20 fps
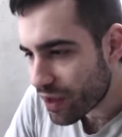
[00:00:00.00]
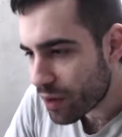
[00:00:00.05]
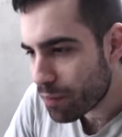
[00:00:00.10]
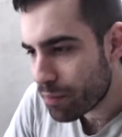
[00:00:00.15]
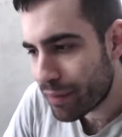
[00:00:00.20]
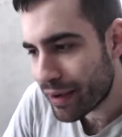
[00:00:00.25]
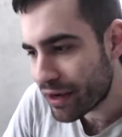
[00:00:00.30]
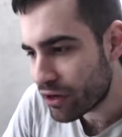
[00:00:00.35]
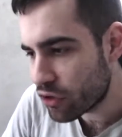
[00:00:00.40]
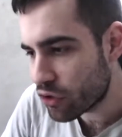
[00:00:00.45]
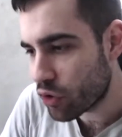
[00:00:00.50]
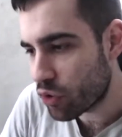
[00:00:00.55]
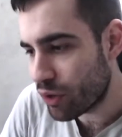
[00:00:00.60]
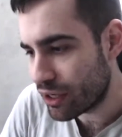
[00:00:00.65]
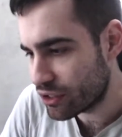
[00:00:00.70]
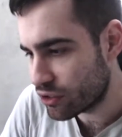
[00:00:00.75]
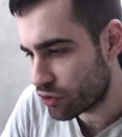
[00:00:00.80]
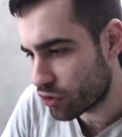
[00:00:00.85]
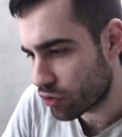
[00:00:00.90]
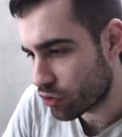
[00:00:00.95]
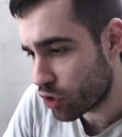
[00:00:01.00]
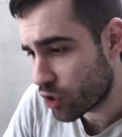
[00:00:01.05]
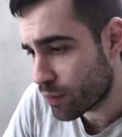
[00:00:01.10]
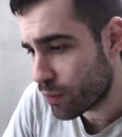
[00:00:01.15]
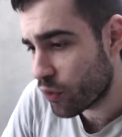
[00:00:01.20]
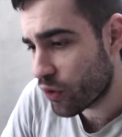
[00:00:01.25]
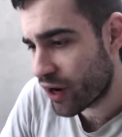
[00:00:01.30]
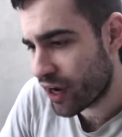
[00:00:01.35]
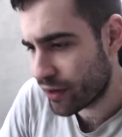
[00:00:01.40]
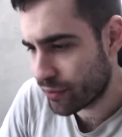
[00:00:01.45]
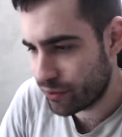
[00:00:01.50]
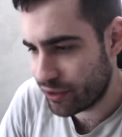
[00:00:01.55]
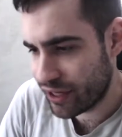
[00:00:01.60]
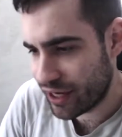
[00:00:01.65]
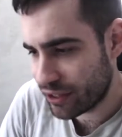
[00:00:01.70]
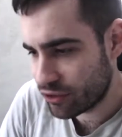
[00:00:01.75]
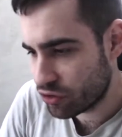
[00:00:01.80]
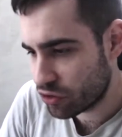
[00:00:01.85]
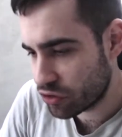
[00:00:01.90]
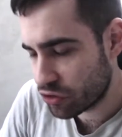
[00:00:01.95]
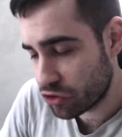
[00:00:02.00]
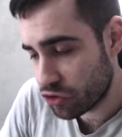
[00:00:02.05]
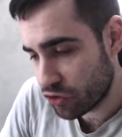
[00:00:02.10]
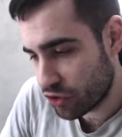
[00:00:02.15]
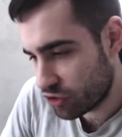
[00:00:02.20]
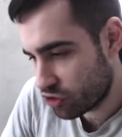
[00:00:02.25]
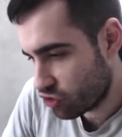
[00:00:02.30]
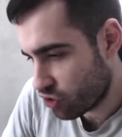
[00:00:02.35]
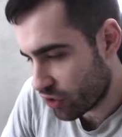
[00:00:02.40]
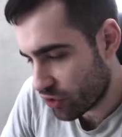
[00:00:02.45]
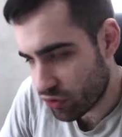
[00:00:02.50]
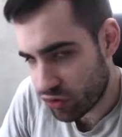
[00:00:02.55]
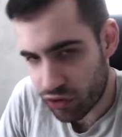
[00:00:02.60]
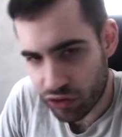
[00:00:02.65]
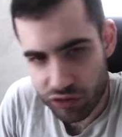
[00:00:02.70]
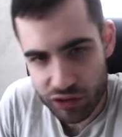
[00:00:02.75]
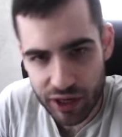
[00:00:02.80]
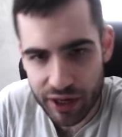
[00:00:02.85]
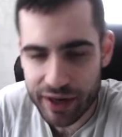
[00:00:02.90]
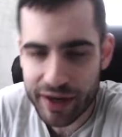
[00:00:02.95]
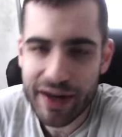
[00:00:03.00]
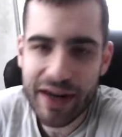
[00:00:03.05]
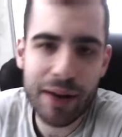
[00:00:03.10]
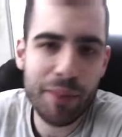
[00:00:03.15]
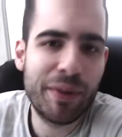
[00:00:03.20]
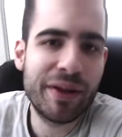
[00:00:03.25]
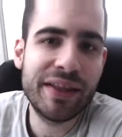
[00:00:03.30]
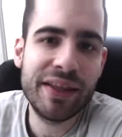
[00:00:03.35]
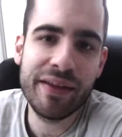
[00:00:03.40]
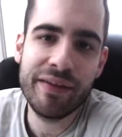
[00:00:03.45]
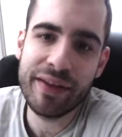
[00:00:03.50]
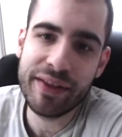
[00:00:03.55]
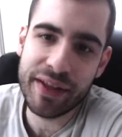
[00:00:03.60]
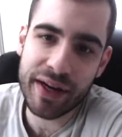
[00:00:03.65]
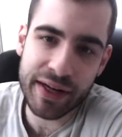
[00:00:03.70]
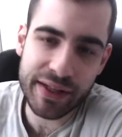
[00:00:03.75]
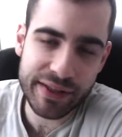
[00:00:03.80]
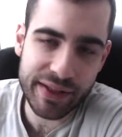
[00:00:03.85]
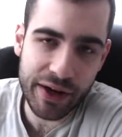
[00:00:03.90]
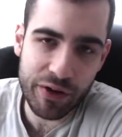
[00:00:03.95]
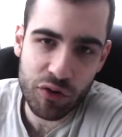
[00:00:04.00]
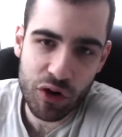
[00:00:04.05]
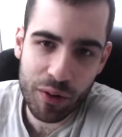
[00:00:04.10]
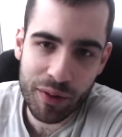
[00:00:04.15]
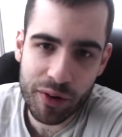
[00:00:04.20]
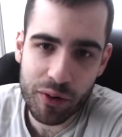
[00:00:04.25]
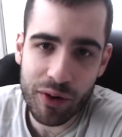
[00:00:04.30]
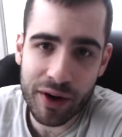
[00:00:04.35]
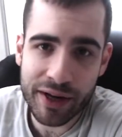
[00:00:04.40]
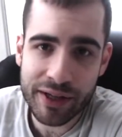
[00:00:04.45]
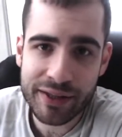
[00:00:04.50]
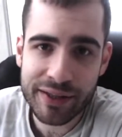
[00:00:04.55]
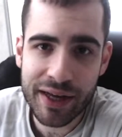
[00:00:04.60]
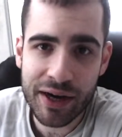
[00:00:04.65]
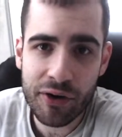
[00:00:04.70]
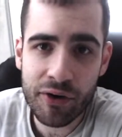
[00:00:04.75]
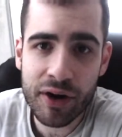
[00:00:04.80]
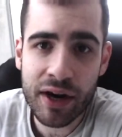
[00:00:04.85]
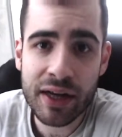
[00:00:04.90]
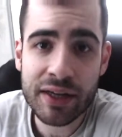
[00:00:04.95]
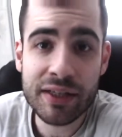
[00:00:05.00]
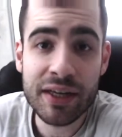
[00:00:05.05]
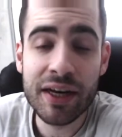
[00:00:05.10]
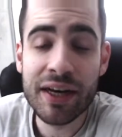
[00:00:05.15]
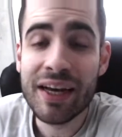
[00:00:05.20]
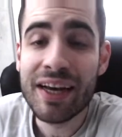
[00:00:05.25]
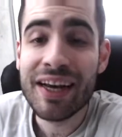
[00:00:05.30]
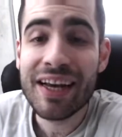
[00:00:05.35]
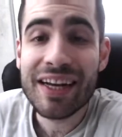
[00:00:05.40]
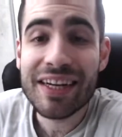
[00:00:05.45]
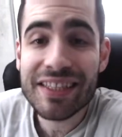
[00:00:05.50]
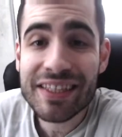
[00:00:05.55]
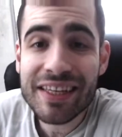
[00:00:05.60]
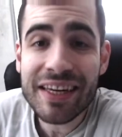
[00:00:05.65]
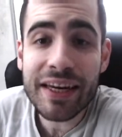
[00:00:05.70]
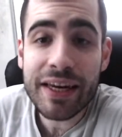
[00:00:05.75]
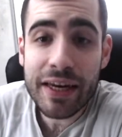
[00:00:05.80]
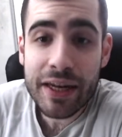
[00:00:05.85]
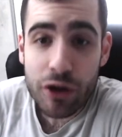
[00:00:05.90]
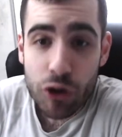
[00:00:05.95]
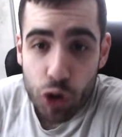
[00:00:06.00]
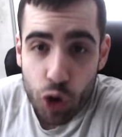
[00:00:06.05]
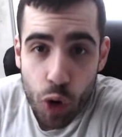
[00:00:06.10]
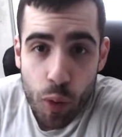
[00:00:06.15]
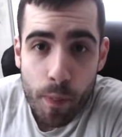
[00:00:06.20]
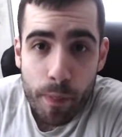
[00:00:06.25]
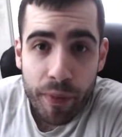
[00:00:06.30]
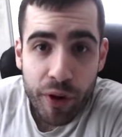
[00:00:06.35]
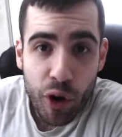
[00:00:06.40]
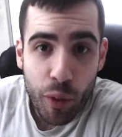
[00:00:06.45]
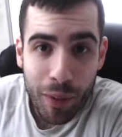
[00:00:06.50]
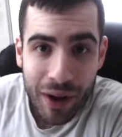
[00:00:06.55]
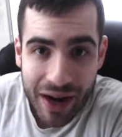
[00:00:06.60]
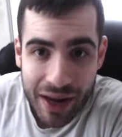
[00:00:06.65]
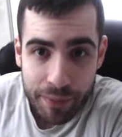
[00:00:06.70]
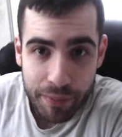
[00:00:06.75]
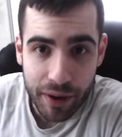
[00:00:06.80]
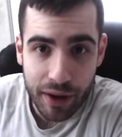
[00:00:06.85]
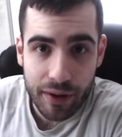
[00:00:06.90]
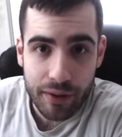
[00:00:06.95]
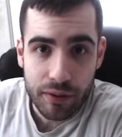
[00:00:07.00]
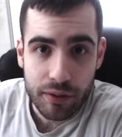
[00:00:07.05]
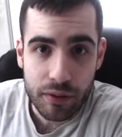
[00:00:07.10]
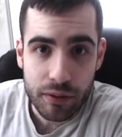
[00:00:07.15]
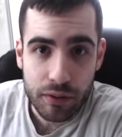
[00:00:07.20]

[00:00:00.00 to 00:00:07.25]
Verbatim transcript: Pero cuando no como carbohidratos, yo he hecho ayunos tranquilamente de 39-40 horas sin ningún problema.